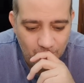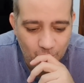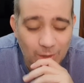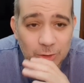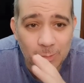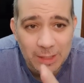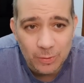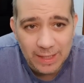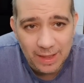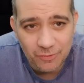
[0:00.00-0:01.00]
4.000
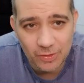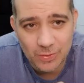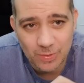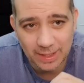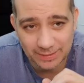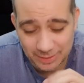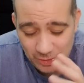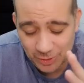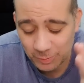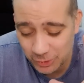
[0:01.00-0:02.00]
unidades foliculares, estoy
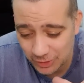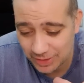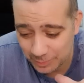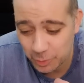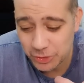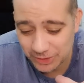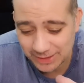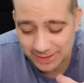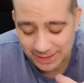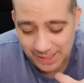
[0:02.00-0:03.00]
dando muchos
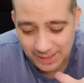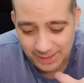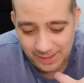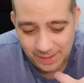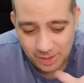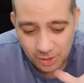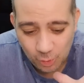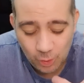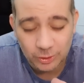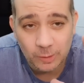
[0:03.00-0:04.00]
detalles.
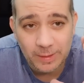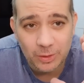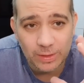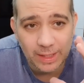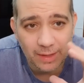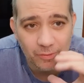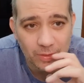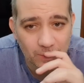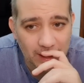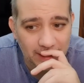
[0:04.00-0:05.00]
4.000 unidades
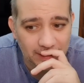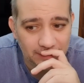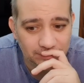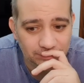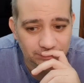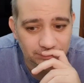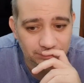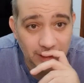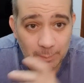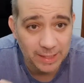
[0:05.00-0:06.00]
foliculares.
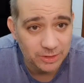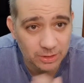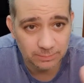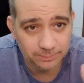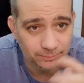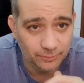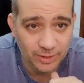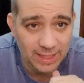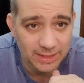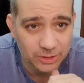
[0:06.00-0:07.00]
La operación
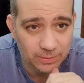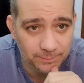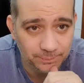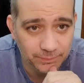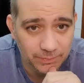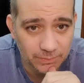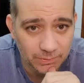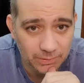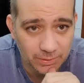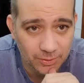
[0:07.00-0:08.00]
finalizó.
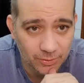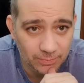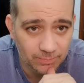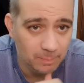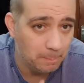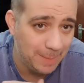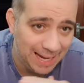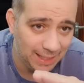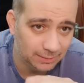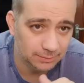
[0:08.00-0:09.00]

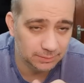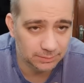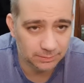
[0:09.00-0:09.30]
Mala.